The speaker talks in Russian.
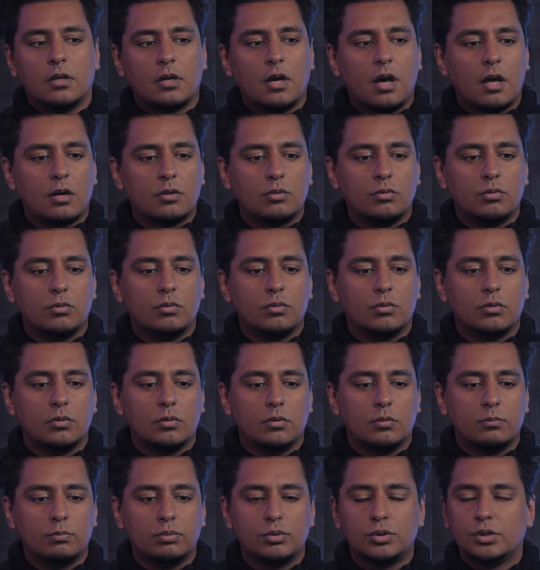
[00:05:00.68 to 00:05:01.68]
карту,
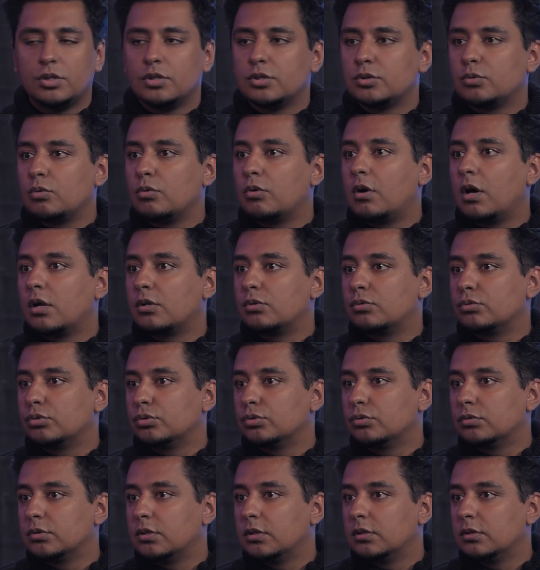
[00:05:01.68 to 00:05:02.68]
пушкинскую карту,
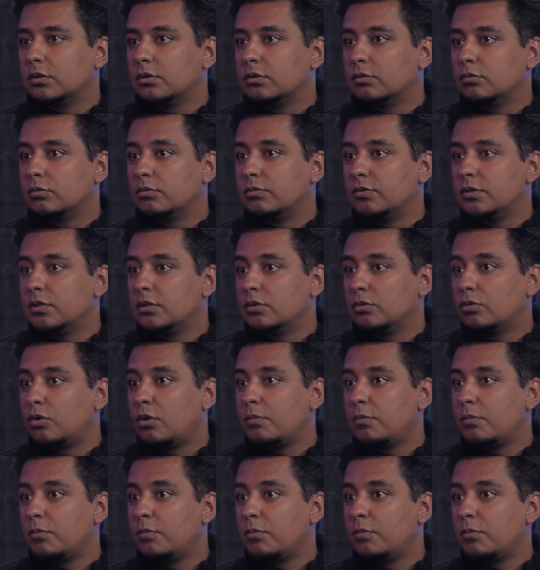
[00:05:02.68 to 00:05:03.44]
шутка. Увидел